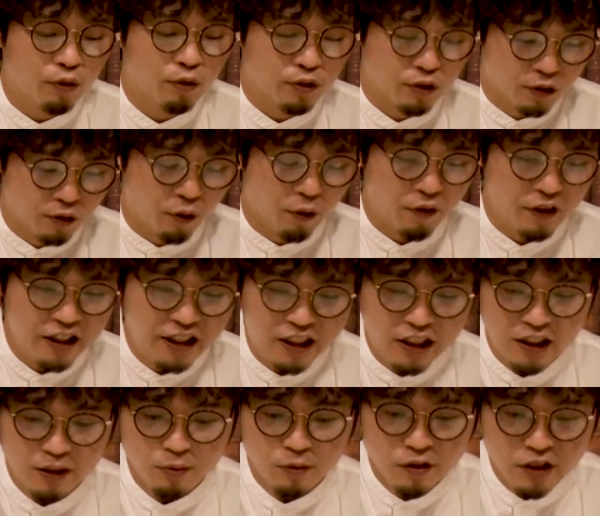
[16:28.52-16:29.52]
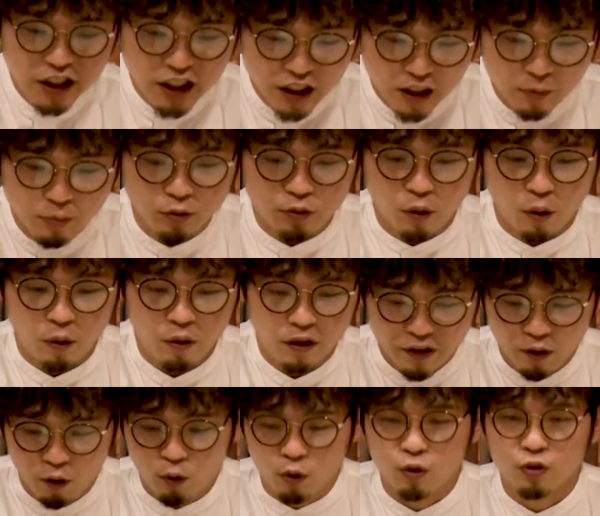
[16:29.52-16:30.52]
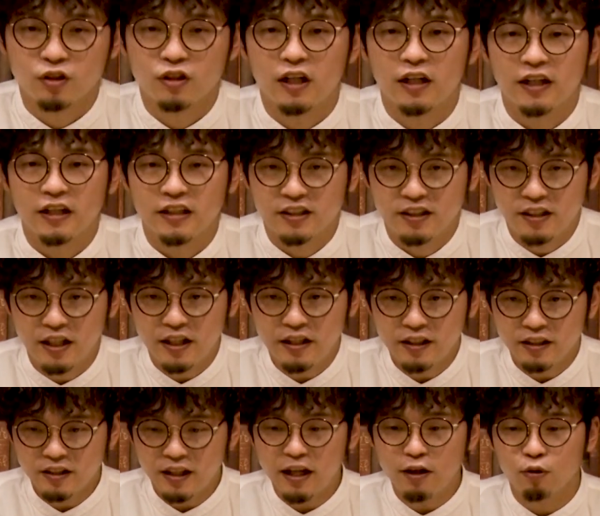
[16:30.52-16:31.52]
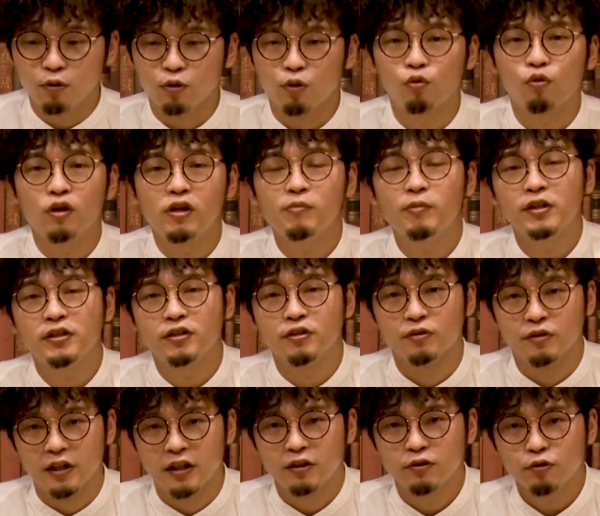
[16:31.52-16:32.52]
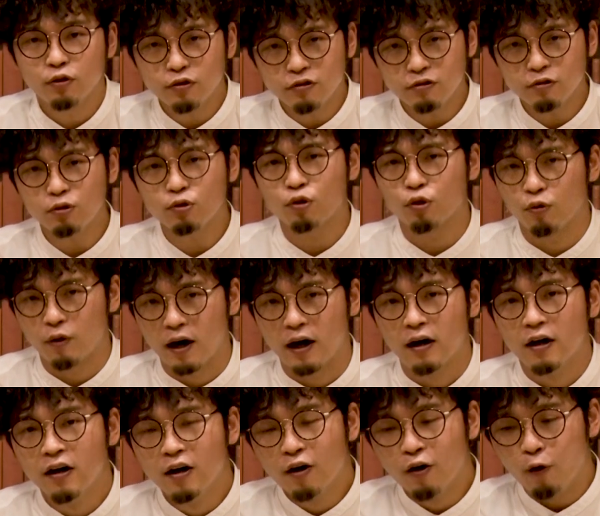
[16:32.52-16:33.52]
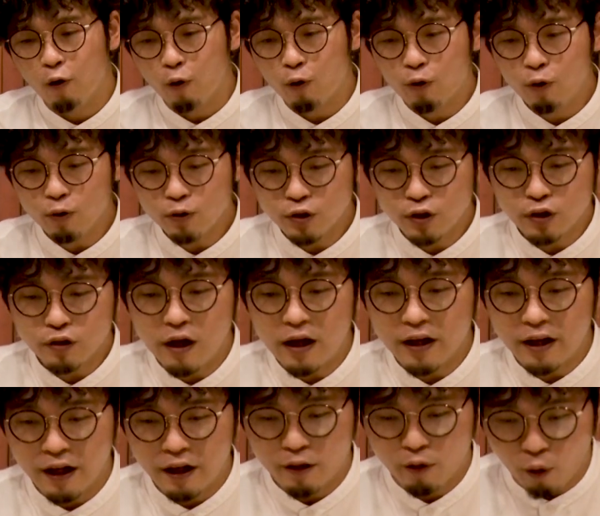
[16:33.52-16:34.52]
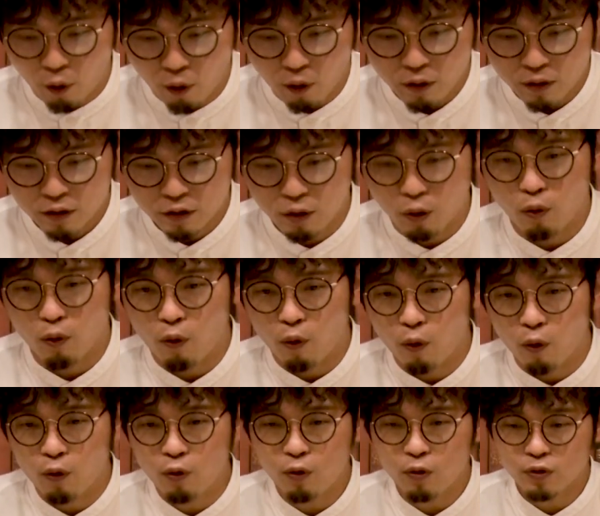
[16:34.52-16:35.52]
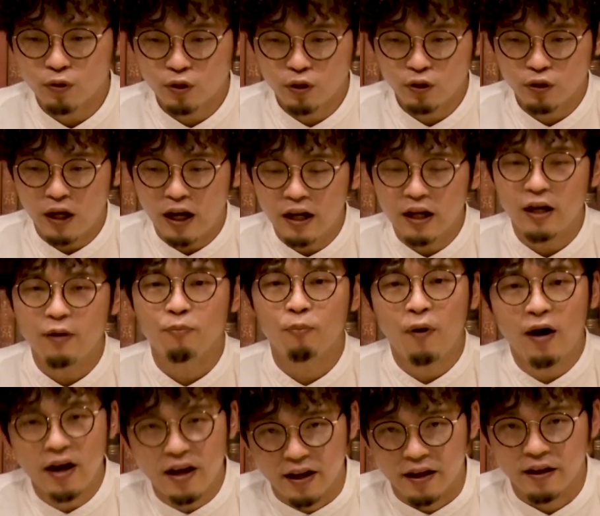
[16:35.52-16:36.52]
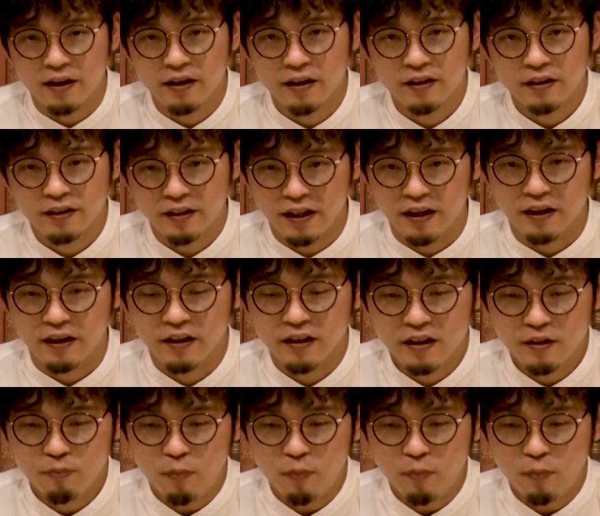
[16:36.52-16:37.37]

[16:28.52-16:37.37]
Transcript: 遺骨の一部一部をお骨上げして、で最後残りますよね。ということはお骨上げ後とお骨上げ前って、